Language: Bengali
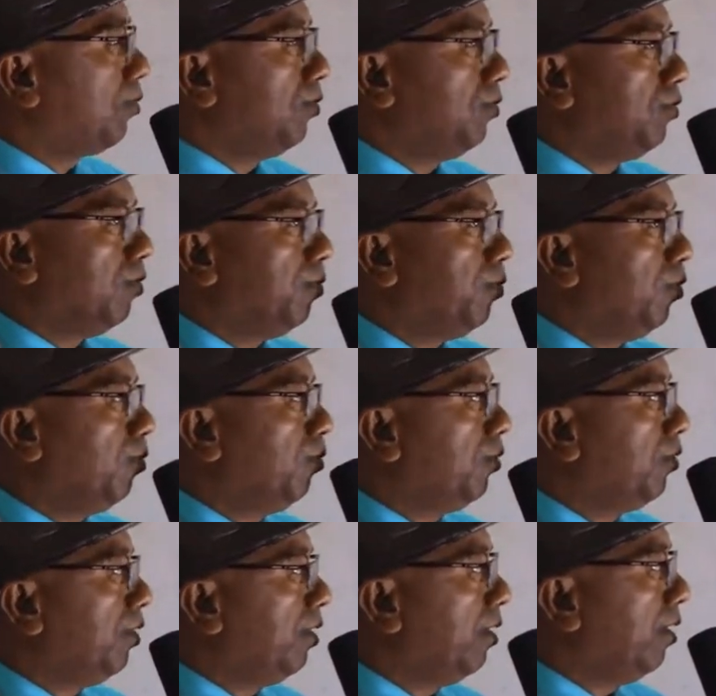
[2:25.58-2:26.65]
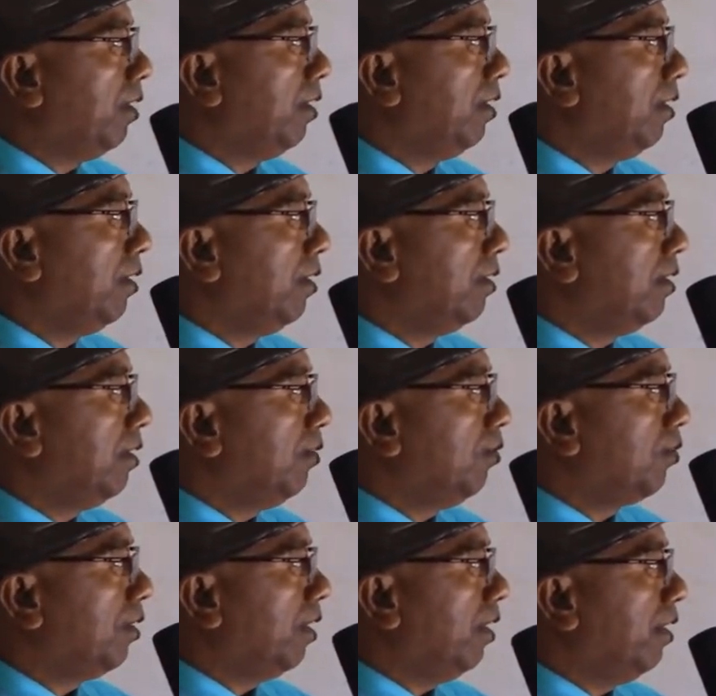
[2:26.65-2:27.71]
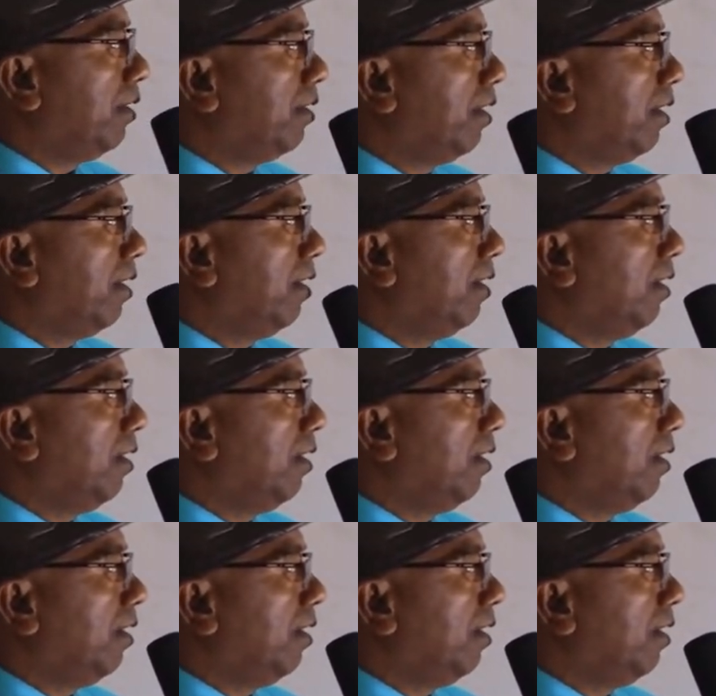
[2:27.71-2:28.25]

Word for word: সূর্য পূর্ব থেকে ওঠে এটা